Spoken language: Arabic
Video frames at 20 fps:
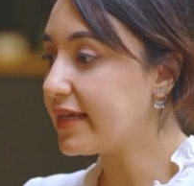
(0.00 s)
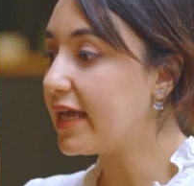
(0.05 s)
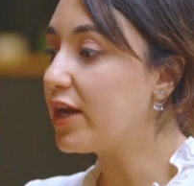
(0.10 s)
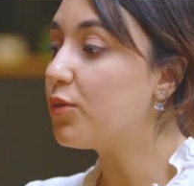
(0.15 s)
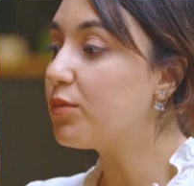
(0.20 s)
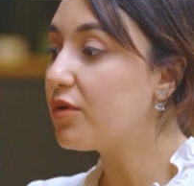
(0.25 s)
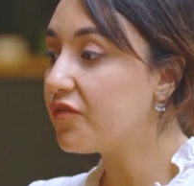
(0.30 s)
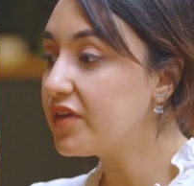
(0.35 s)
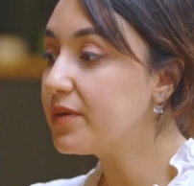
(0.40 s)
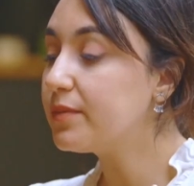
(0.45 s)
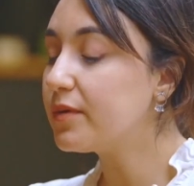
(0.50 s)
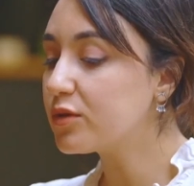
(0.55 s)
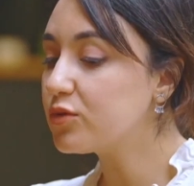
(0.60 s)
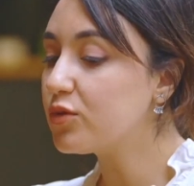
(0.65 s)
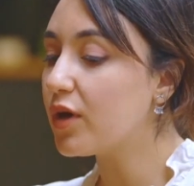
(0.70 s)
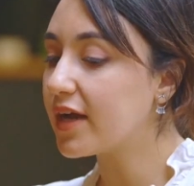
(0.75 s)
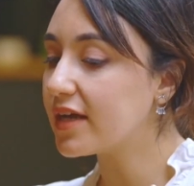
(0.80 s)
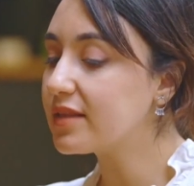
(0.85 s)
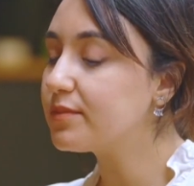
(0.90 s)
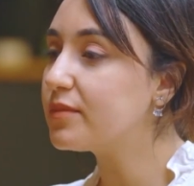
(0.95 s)
يعني هما في
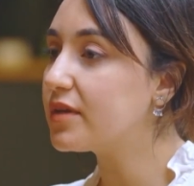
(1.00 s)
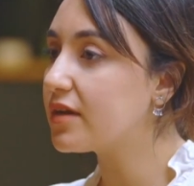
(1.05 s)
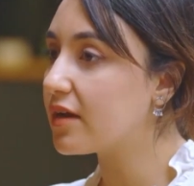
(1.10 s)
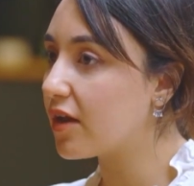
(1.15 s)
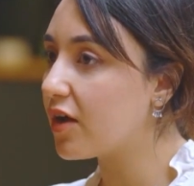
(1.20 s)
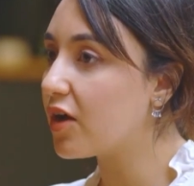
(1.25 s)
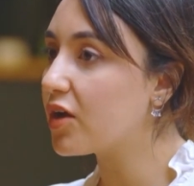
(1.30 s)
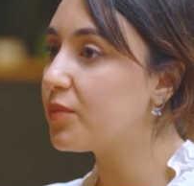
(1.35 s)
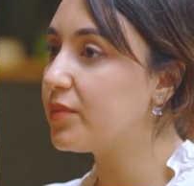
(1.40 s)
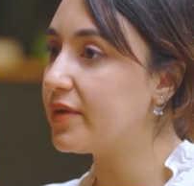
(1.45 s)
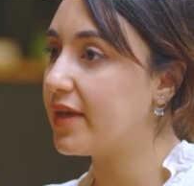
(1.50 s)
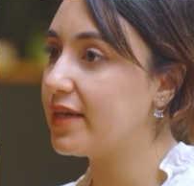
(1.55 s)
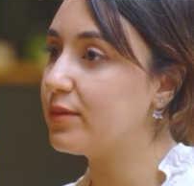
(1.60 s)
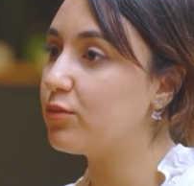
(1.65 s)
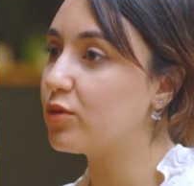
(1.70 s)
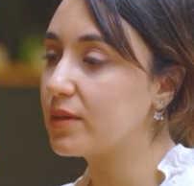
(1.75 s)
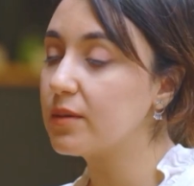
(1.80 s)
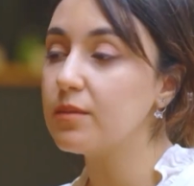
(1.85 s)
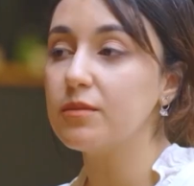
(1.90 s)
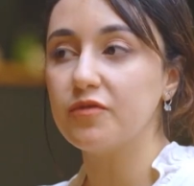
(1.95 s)
برضه حاجات من الغرب
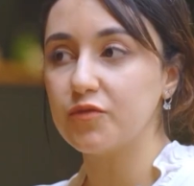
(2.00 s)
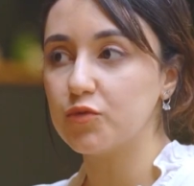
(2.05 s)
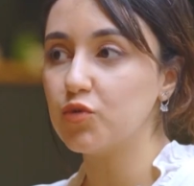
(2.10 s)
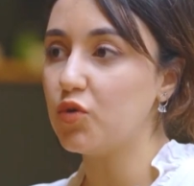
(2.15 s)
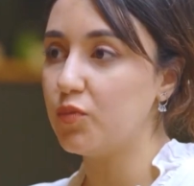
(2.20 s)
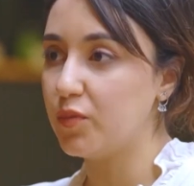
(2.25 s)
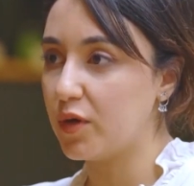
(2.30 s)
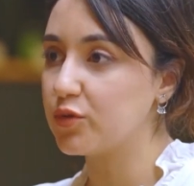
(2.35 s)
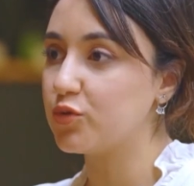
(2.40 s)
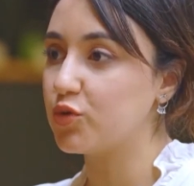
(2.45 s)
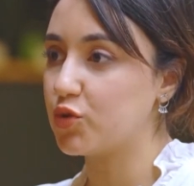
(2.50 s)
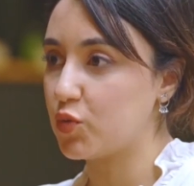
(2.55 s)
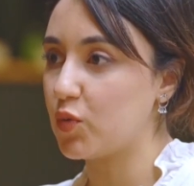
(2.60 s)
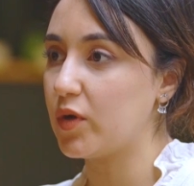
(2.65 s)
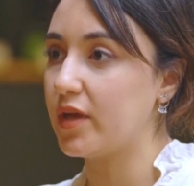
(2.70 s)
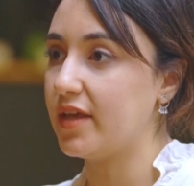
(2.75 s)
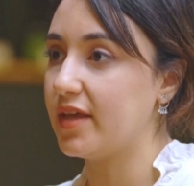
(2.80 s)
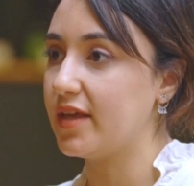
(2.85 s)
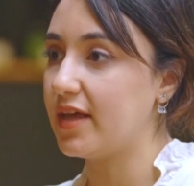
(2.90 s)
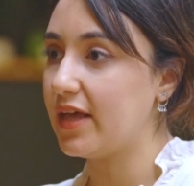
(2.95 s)
يعني مجتمع مفتوح برضه
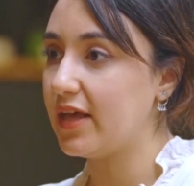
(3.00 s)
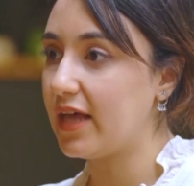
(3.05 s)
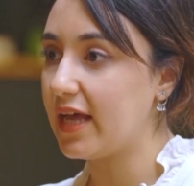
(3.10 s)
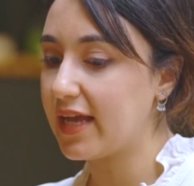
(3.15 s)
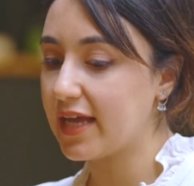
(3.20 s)
شويه